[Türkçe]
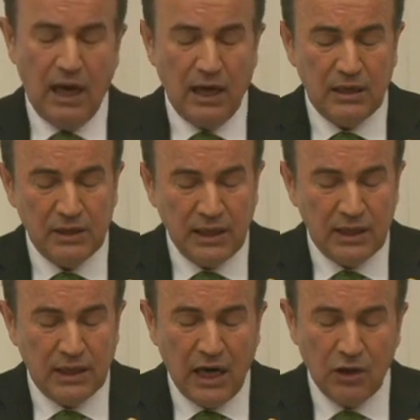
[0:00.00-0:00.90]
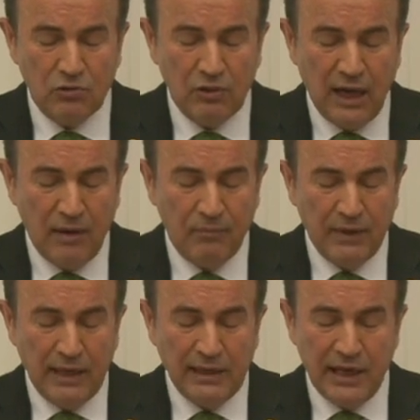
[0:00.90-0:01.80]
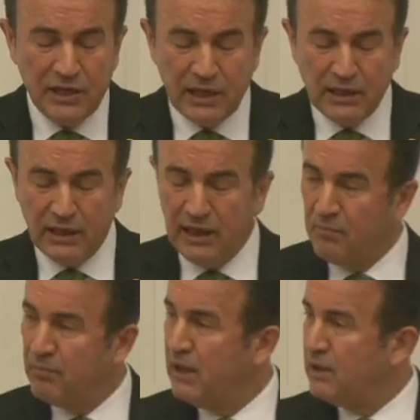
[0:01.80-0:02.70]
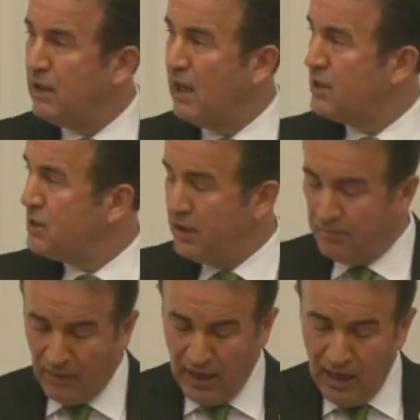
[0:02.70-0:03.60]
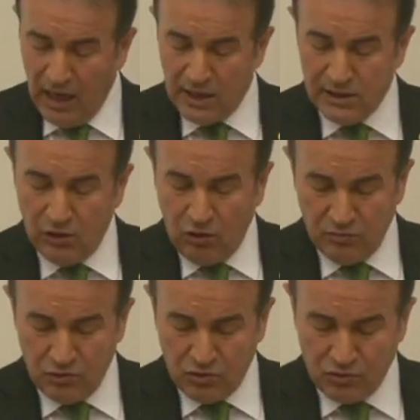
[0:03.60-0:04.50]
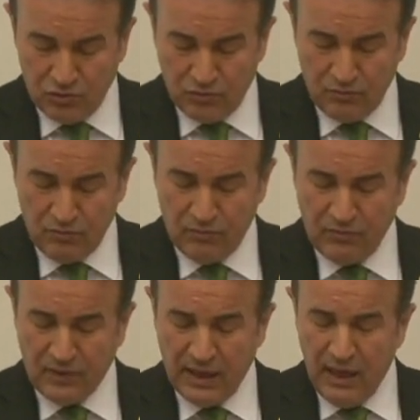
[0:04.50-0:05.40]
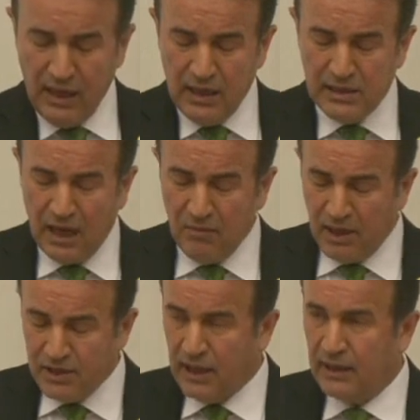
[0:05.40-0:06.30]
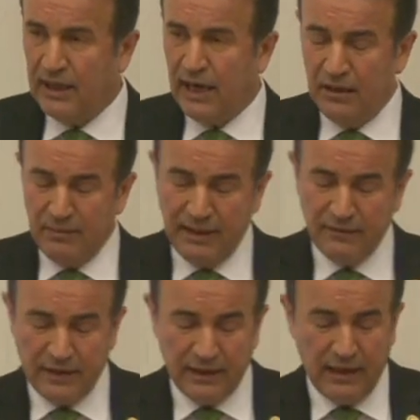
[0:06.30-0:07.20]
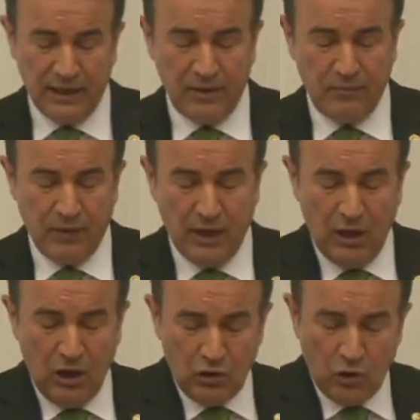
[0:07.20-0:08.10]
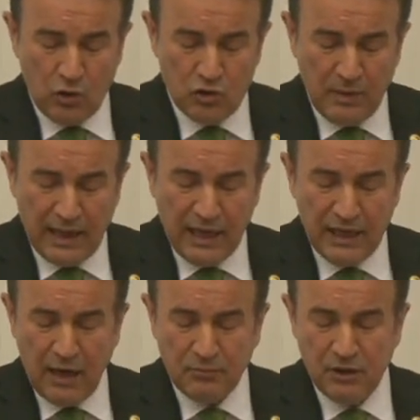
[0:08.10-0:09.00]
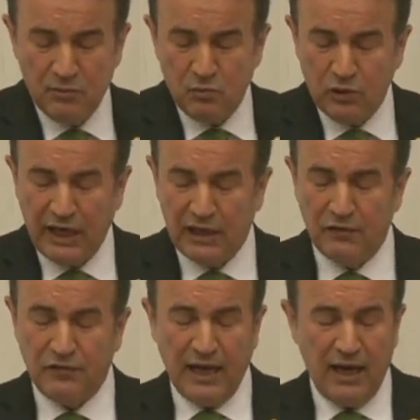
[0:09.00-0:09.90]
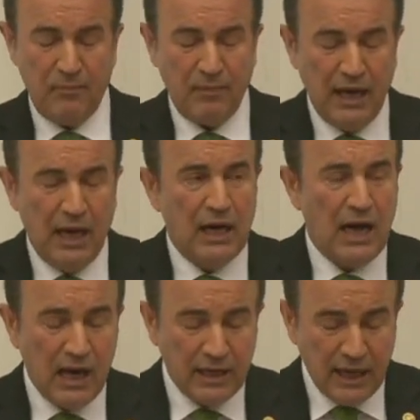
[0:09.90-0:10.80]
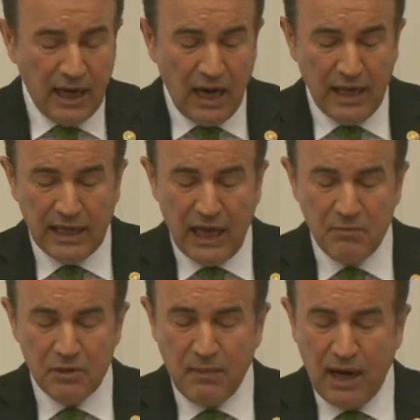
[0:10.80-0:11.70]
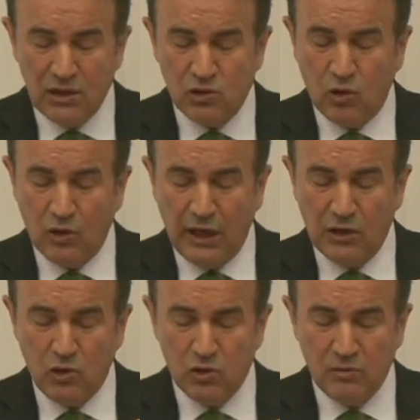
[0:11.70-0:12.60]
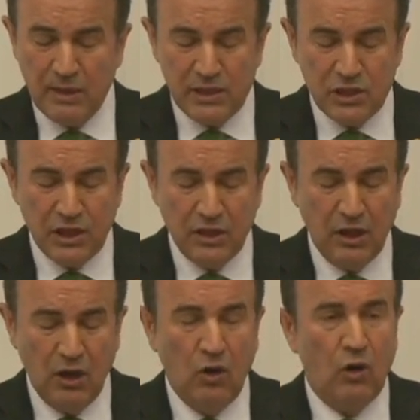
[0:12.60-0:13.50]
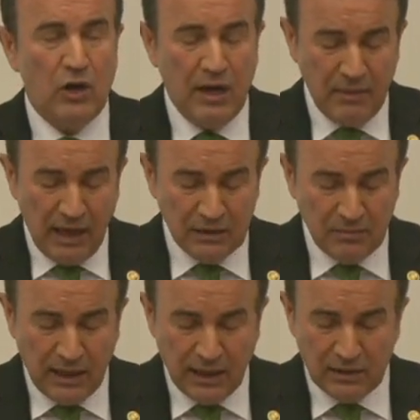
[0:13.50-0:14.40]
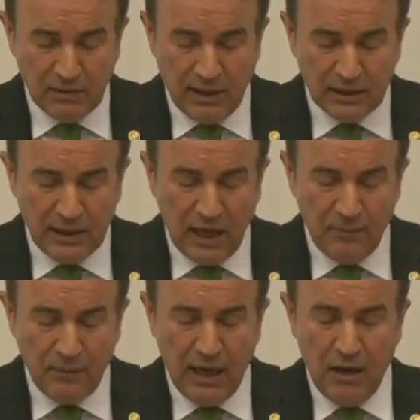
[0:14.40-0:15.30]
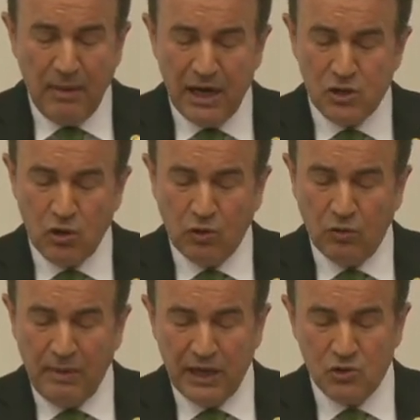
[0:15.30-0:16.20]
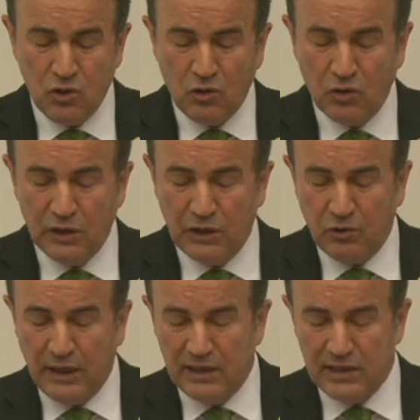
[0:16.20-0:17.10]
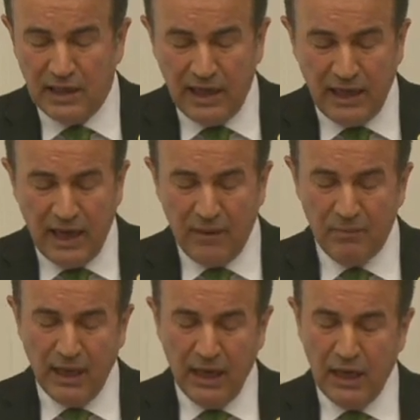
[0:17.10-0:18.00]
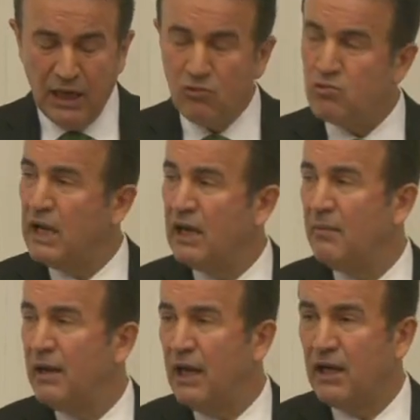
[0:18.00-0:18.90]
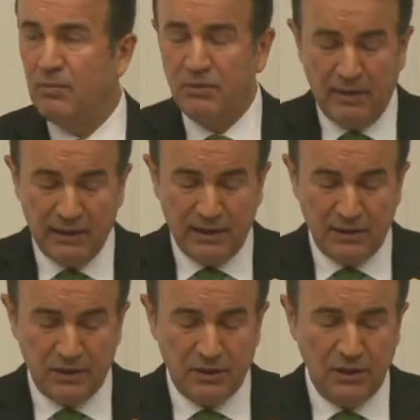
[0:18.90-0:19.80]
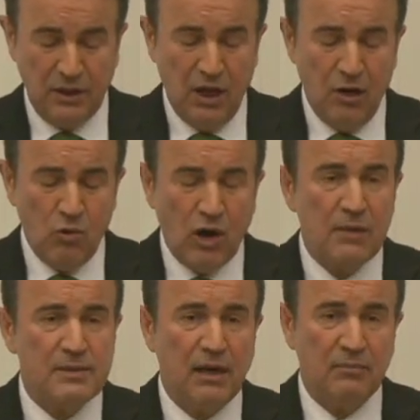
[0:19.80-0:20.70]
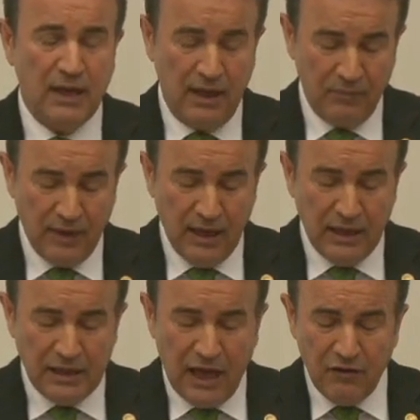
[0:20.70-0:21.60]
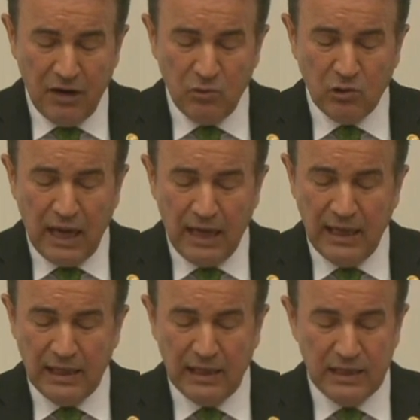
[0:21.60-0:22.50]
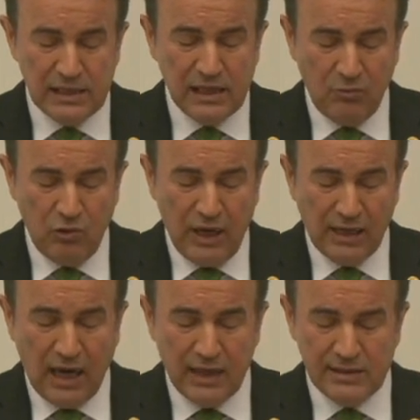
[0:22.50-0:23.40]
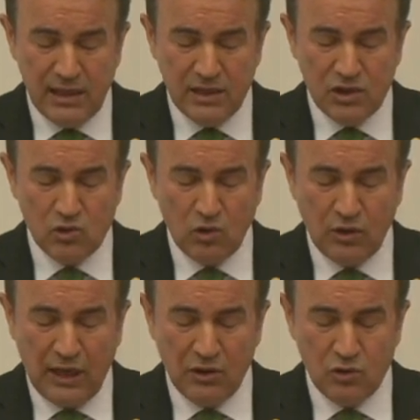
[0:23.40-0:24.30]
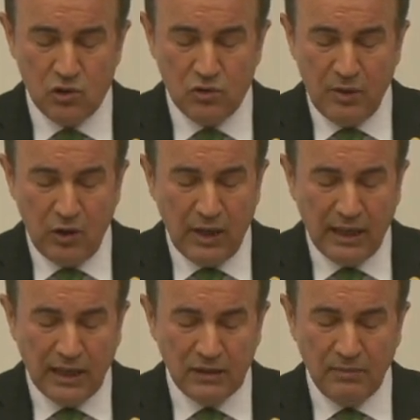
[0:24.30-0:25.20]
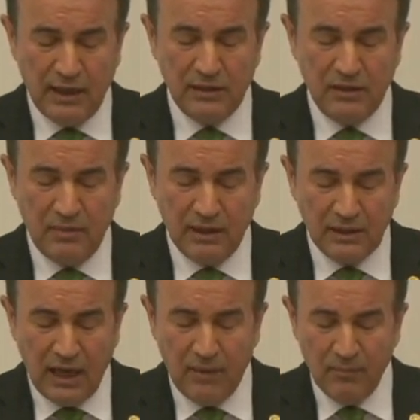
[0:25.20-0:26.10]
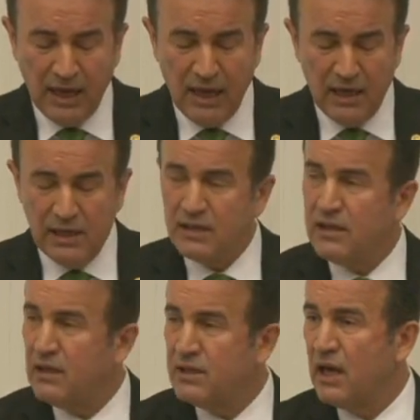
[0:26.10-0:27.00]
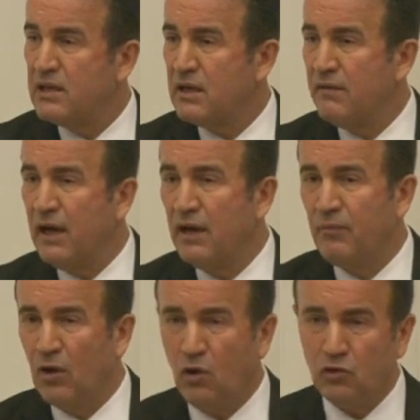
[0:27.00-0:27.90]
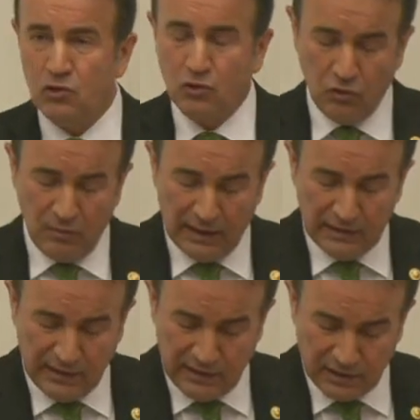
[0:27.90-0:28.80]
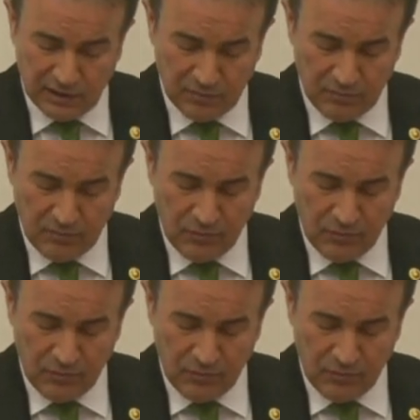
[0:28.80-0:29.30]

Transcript: hakkındaki kanunda değişiklik yapma ihtiyacı hasıl olmuştur. Sayın Başkan, değerli milletvekilleri, Görüşmelerini yaptığımız bu teklifte kangren haline gelmiş bazı sorunların çözülmesi için önemli adımlar atılmakta, pek çok, pek çok konuda tüketici lehine yeni düzenlemeler yapılmaktadır. Bu kapsamda devre mülklerle ilgili hızla büyüyen rahatsız edici sorunların çözümüne yönelik adımlar atılmakta, yasal çerçeve oluşturulmaktadır.